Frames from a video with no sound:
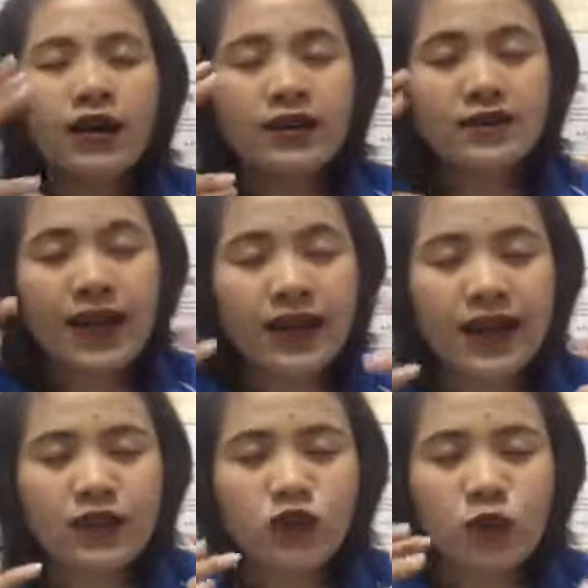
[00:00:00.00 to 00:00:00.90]
ฉันกำ
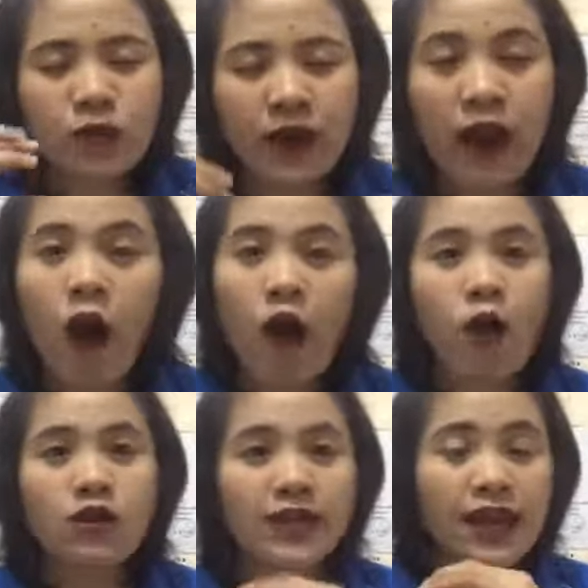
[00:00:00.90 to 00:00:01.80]
ลังอยู่ในห้องข
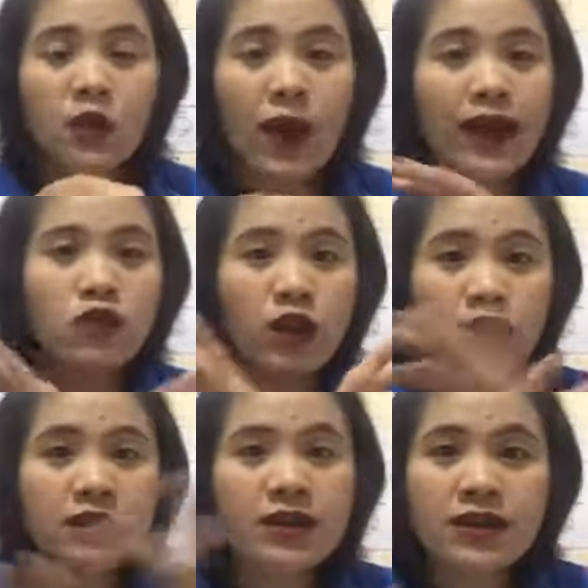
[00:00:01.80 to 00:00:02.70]
องฉันหรือว่าอะไรคุณก็
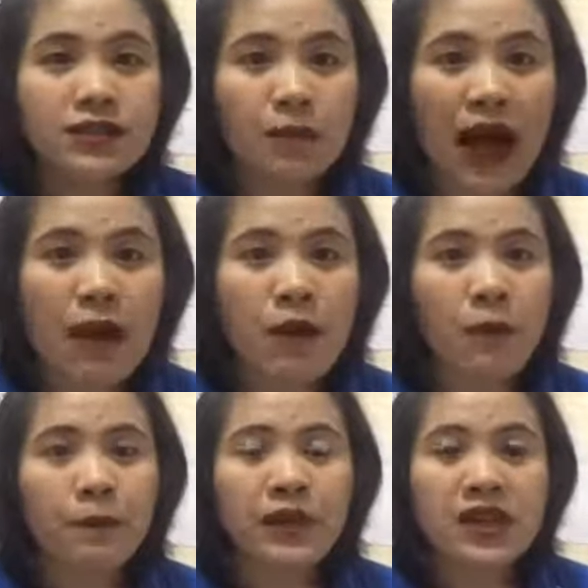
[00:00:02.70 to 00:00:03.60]
นึกสภาพออก
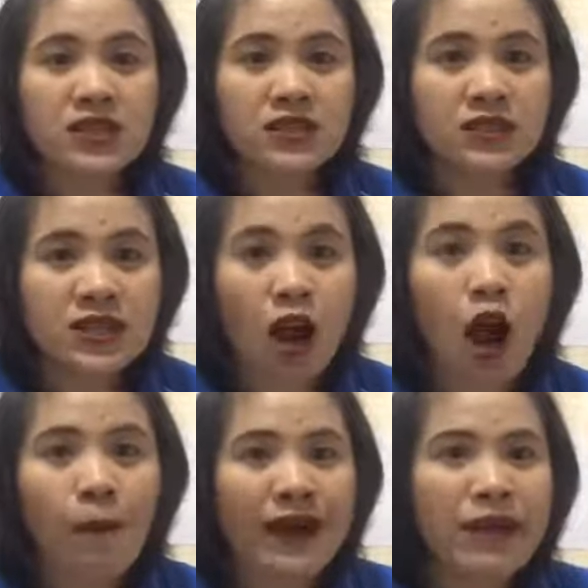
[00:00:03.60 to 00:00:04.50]
นึกนึกออ
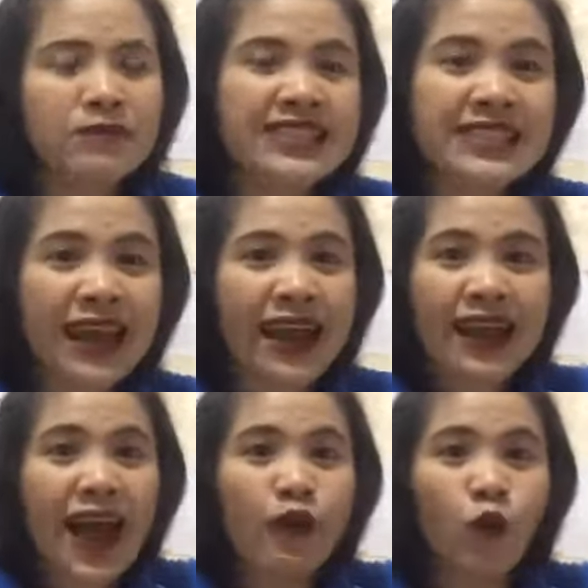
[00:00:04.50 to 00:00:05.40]
กไปแบบจินตนา
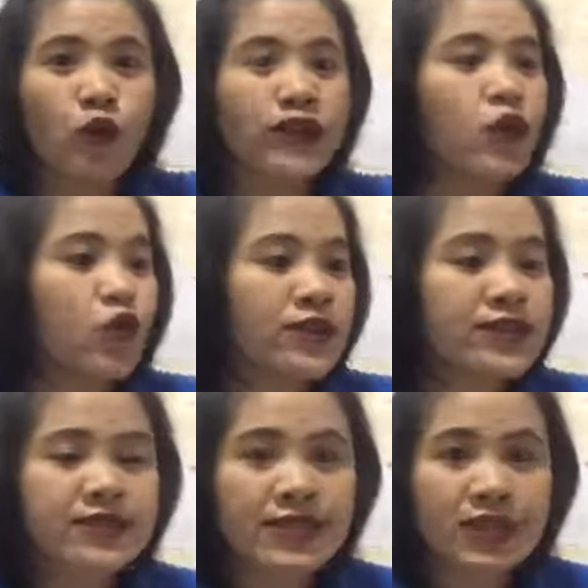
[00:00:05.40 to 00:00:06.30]
การของคุณที่คุณ
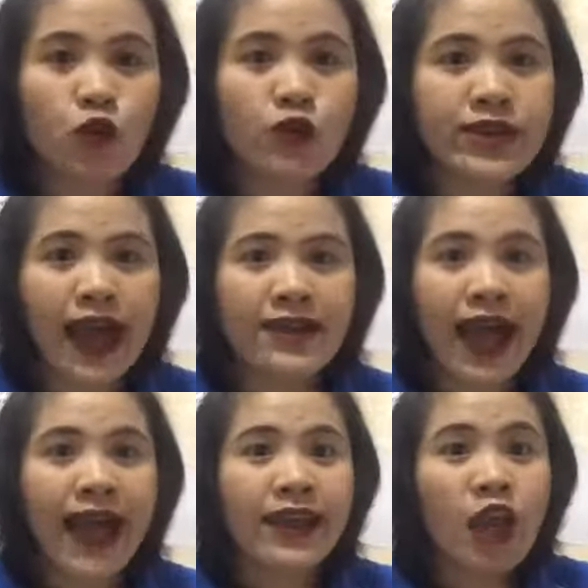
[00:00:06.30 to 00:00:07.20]
สิ่งที่คุณอยาก
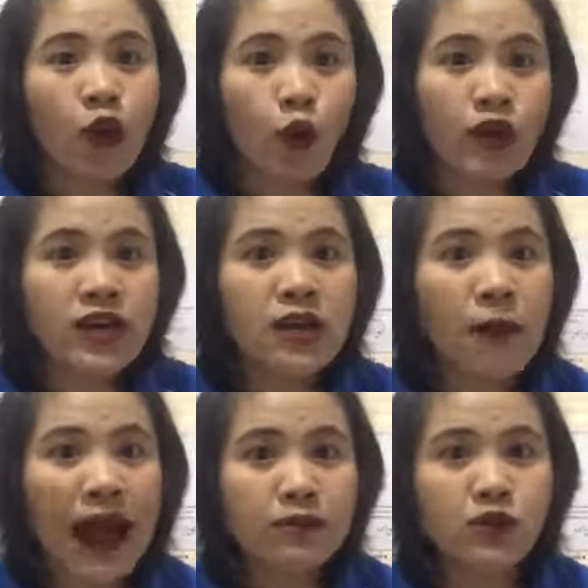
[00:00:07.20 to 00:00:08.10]
ได้คุณนึก
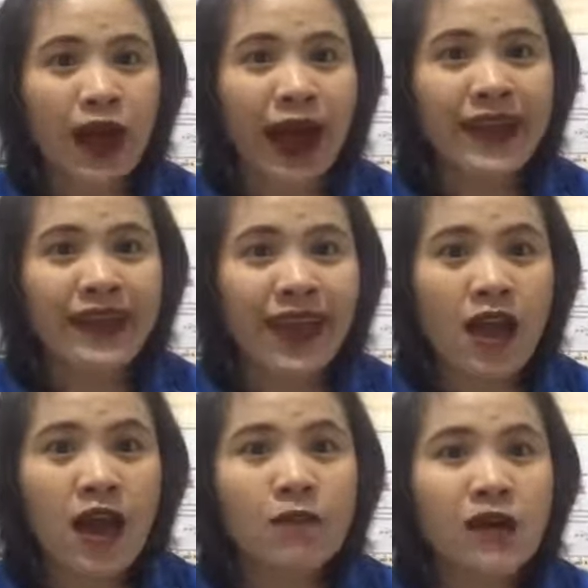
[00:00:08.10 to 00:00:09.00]
ภาพสุดท้ายอย่างเงี้ย
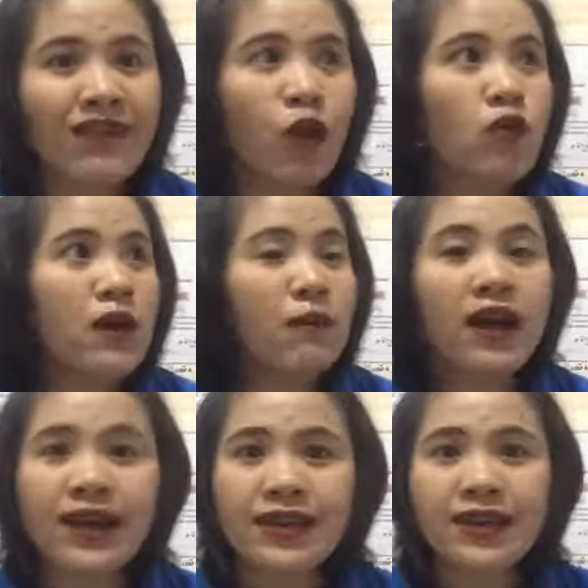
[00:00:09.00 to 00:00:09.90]
เหมือนว่าคุณแบบ
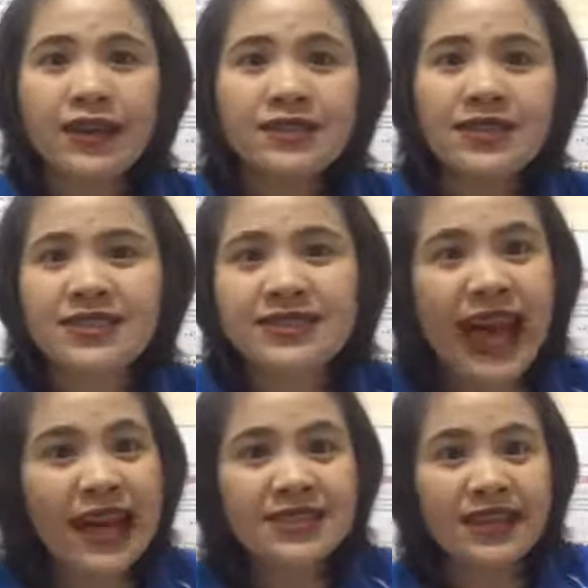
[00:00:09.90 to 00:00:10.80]
เฮ้ยฉันส
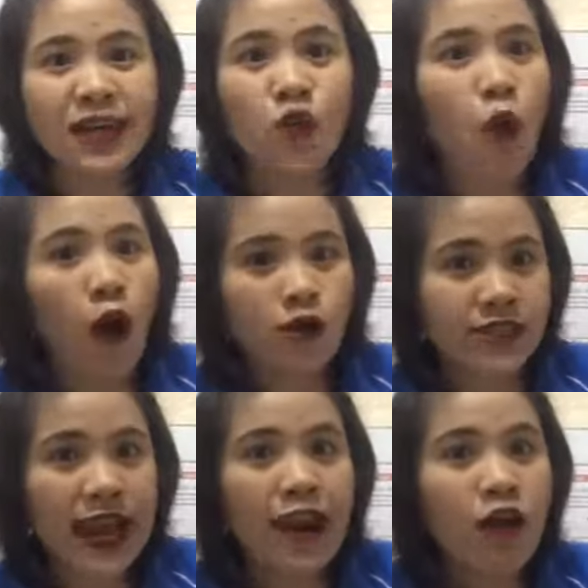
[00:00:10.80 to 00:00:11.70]
ร้างเสร็จในหัวของ
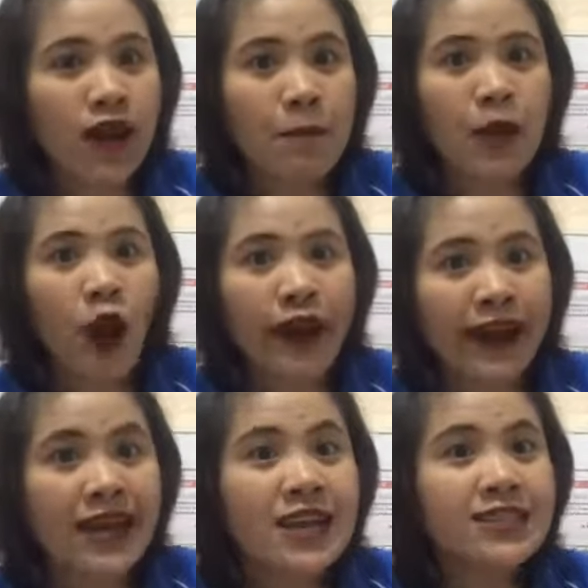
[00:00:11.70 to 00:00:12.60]
ฉันแล้วเรียบร้อย
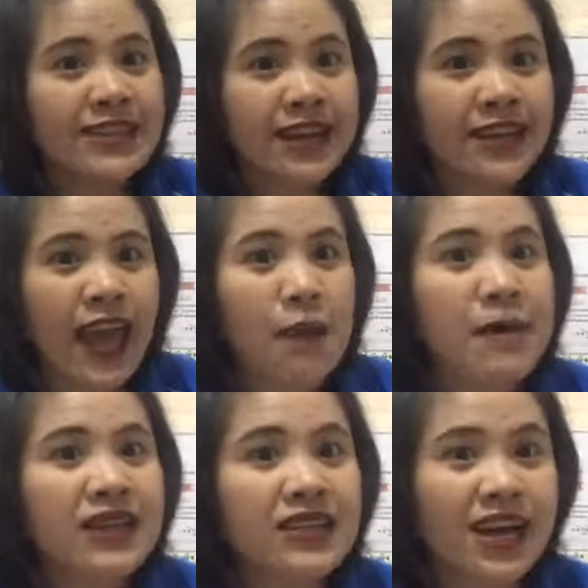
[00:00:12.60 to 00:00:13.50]
นะสิ่งเนี้ยมั
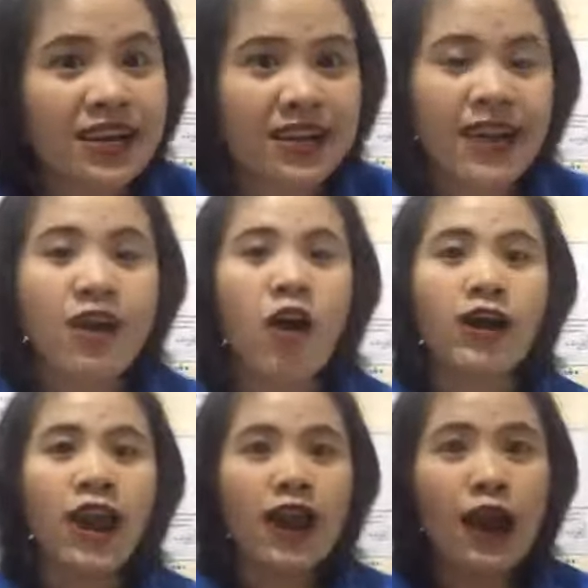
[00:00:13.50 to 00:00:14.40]
นเกิดแน่นอน
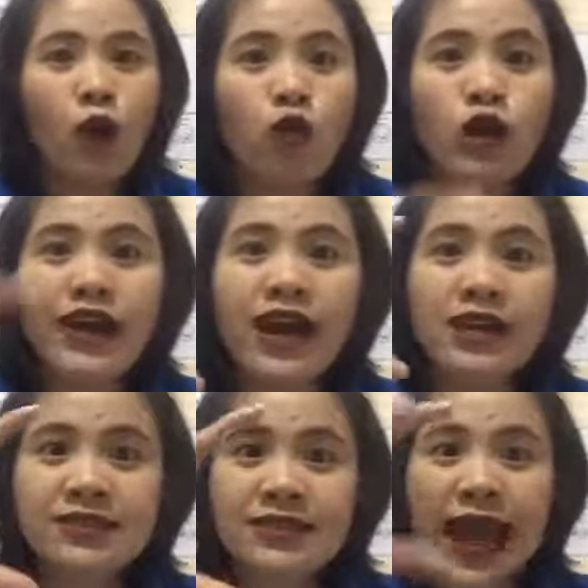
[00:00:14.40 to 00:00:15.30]
แล้วคุณก็เดิ
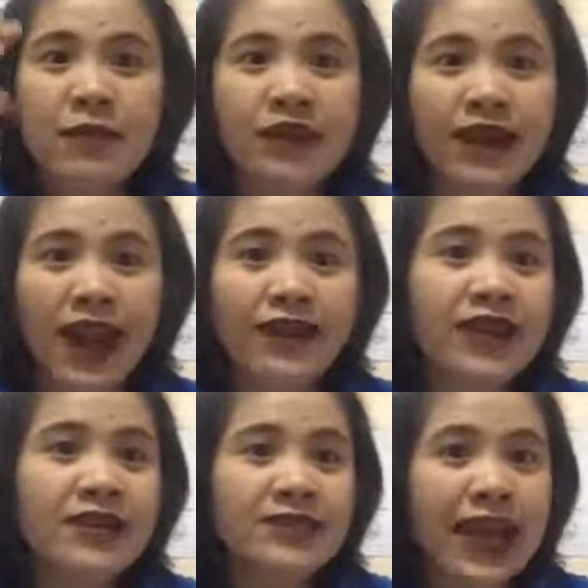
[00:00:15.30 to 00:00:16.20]
นตามนั้นน่ะ
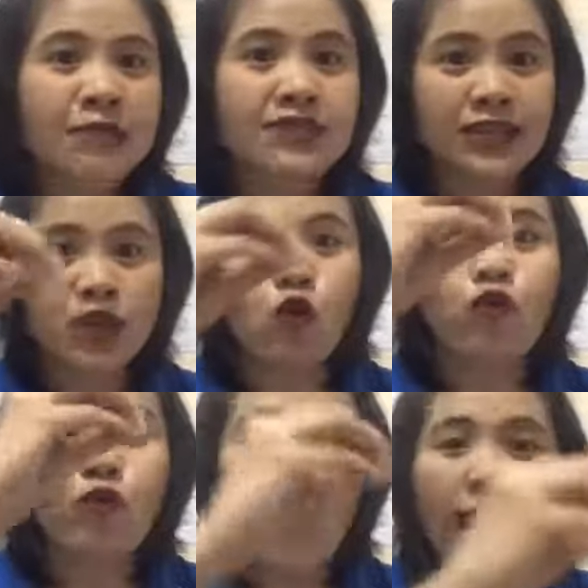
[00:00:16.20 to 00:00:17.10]
เดินตามสิ่งที่คุณ
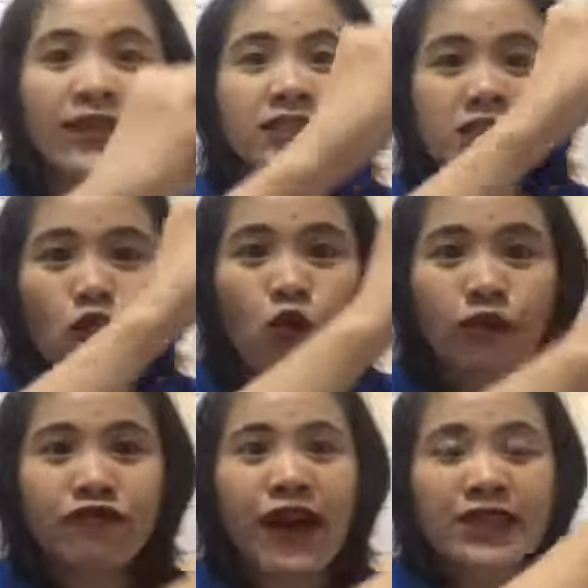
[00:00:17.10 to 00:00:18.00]
วาดสิ่งที่คุณ
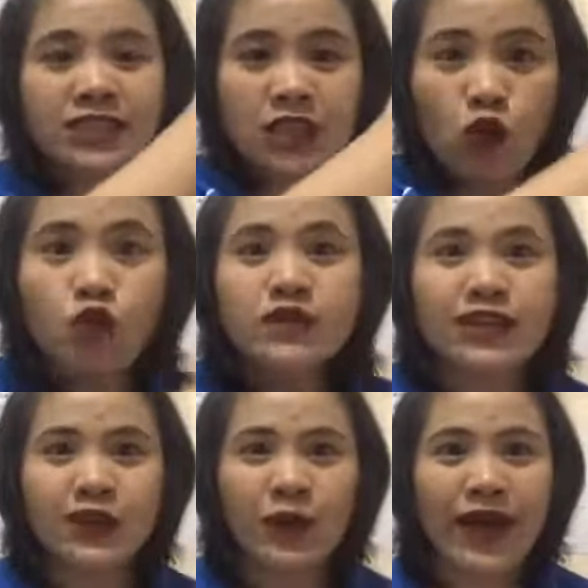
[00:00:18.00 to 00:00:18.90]
ฝันสิ่งที่คุณ
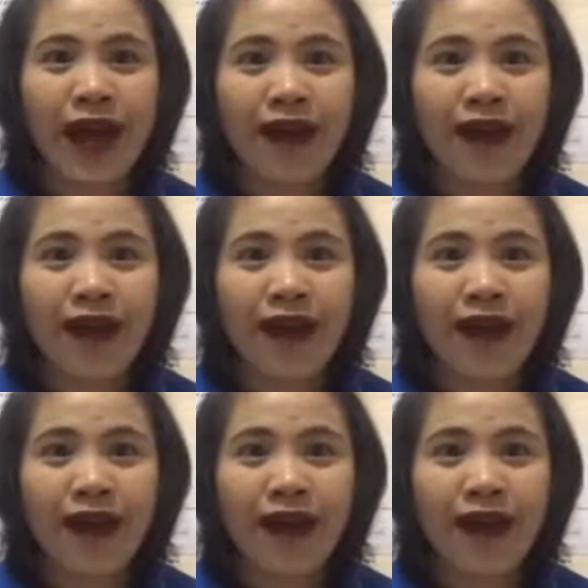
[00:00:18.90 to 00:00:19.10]
คิดไว้อ่ะ